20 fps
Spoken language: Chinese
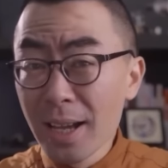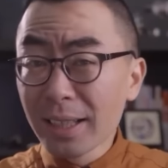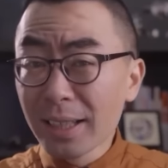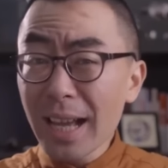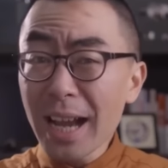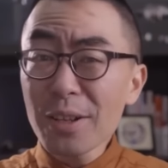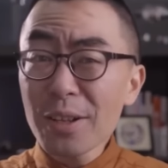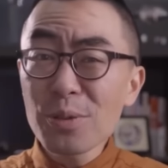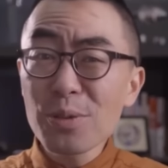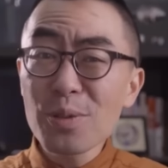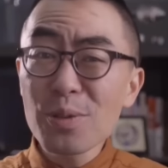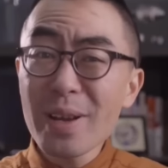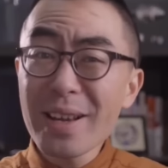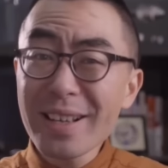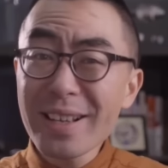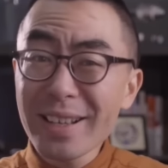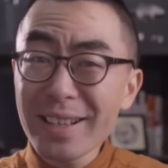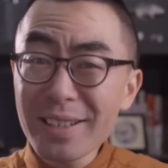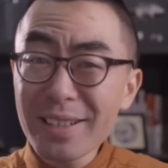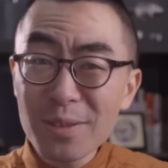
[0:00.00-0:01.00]
它居
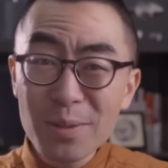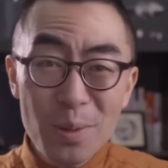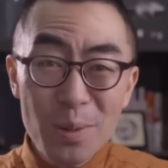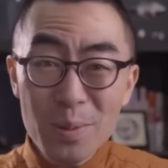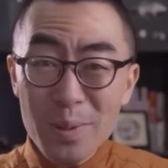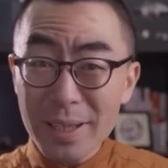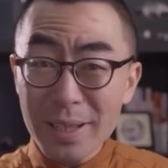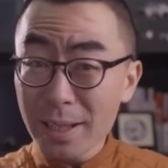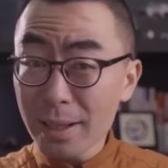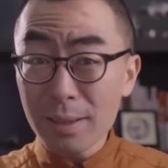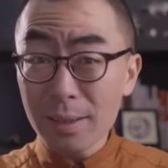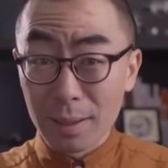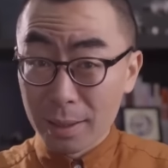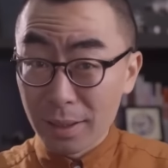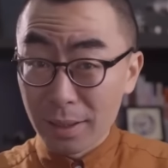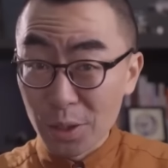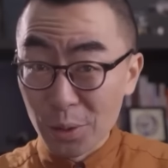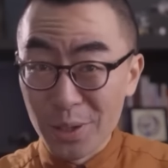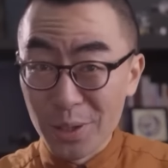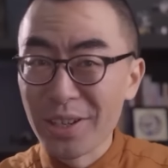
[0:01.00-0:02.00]
然跟终结
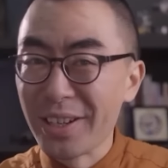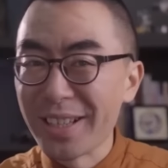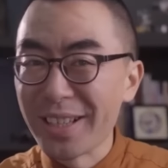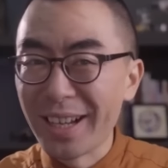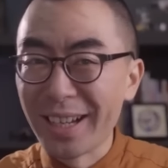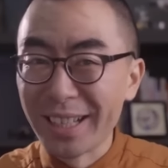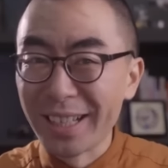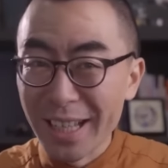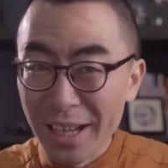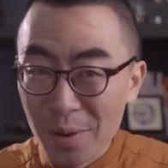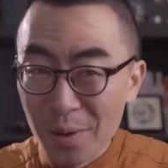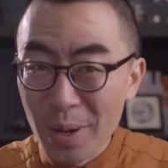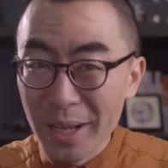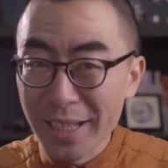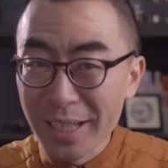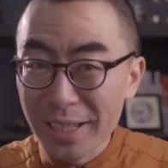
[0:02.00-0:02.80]
者都扯上了点关